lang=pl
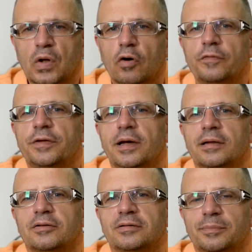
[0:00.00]

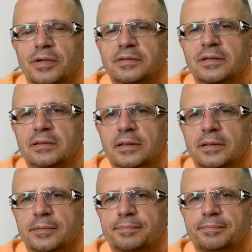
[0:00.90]
ofiar do
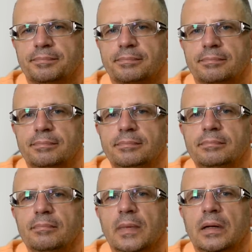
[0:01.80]
zapłacenia,
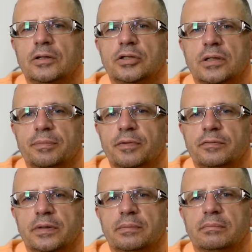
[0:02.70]
e, że tak
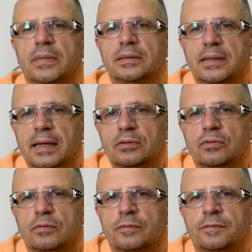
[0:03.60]
powiem,
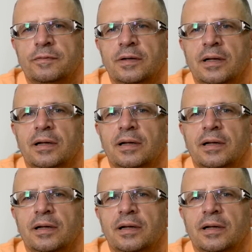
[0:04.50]
mandatów.